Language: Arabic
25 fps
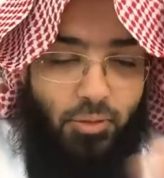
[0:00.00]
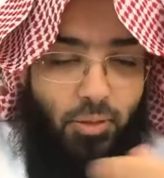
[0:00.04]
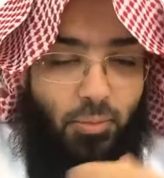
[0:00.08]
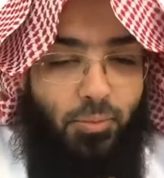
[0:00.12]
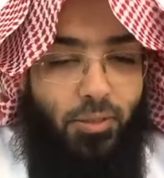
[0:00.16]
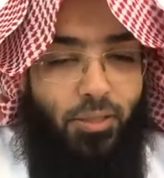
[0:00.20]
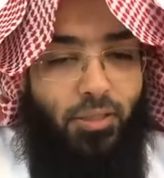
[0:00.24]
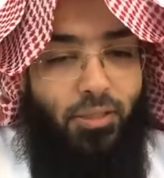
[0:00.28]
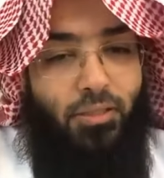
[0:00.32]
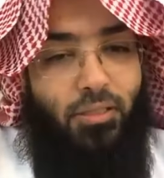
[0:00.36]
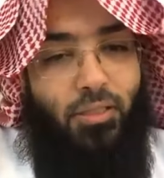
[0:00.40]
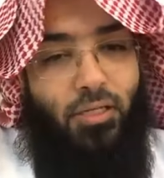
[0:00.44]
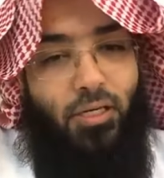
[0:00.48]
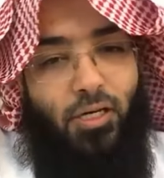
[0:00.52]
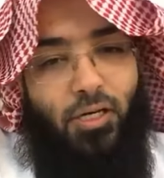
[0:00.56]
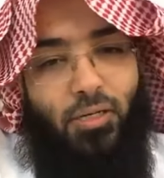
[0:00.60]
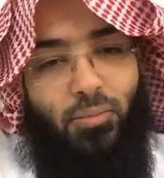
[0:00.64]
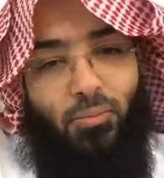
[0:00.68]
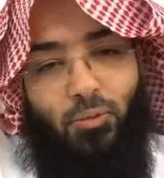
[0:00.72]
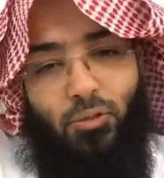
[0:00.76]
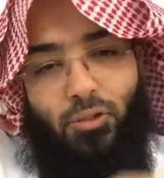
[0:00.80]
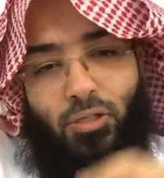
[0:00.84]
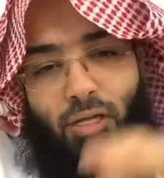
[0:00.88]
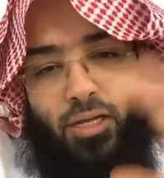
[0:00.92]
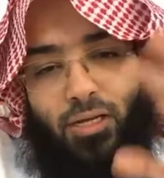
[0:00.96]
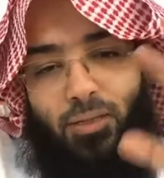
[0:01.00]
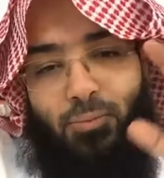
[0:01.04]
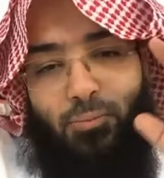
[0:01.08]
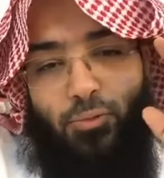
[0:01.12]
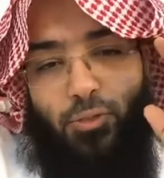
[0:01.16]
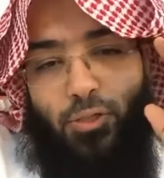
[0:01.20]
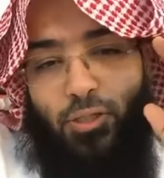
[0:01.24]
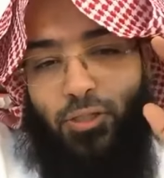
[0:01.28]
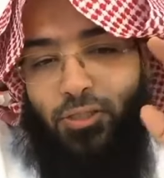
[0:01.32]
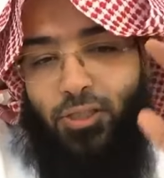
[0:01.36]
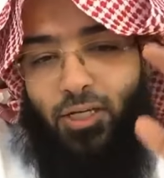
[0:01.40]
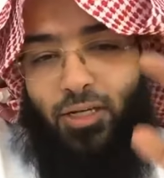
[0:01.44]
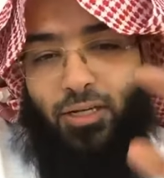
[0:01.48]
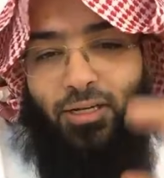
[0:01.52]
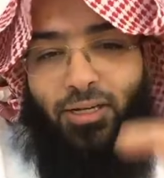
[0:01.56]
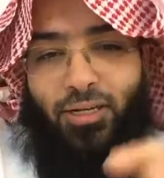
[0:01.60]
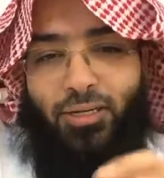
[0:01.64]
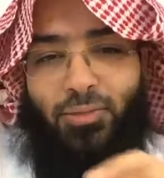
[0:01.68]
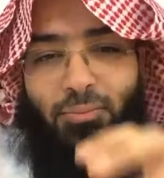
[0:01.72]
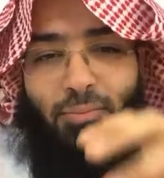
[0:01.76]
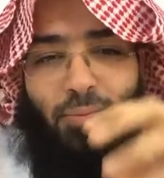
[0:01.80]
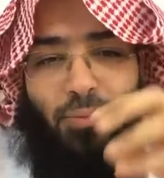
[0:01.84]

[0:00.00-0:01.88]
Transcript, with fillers: طبعا نحن مطالبون شرعا